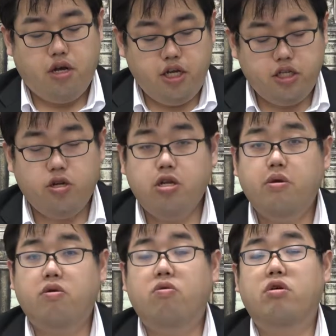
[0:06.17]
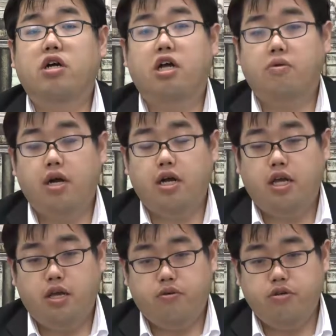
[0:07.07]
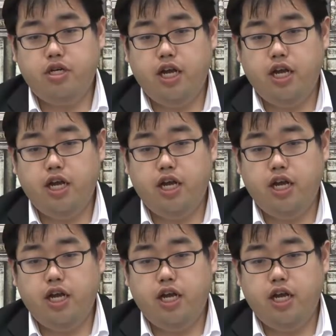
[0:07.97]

はいそれでは今回は、えー、福